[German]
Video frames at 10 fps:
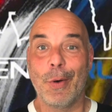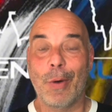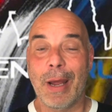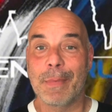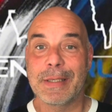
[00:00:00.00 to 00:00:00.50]

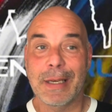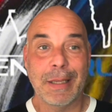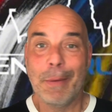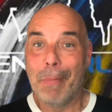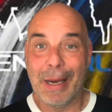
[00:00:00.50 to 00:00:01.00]
und haben gesagt,
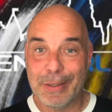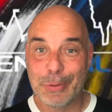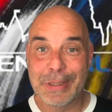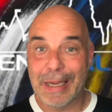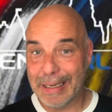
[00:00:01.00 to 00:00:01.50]
mein
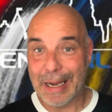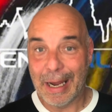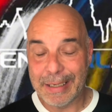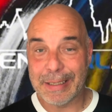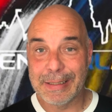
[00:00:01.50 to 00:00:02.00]
Hund geht gar
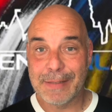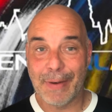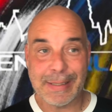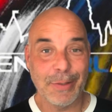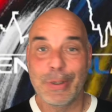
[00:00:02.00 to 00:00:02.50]
nicht ins
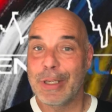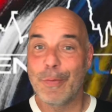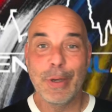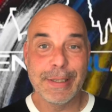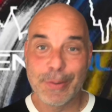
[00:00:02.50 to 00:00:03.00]
Wasser und ich
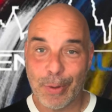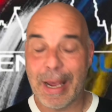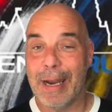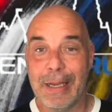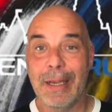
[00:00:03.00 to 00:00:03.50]
würde so
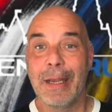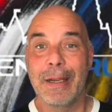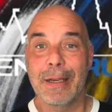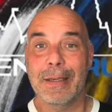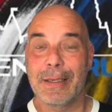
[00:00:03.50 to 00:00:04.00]
gerne
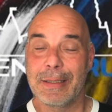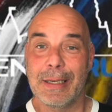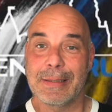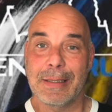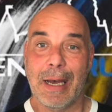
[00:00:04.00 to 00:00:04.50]
äh,
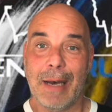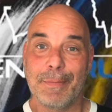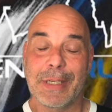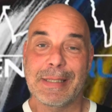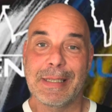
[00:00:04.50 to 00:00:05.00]
das
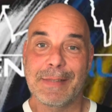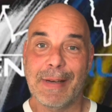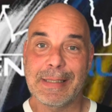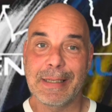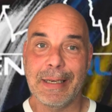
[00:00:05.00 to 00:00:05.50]
haben, dass er ins
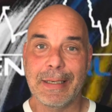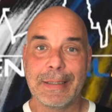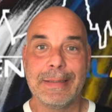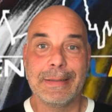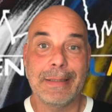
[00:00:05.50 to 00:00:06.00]
Wasser geht.
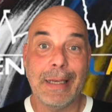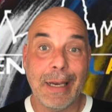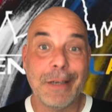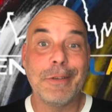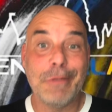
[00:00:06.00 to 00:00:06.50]

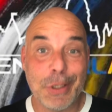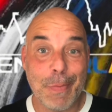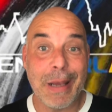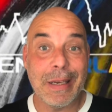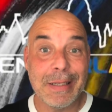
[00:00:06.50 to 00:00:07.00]
Naja,
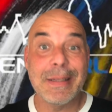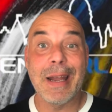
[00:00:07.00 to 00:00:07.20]
Richback ist da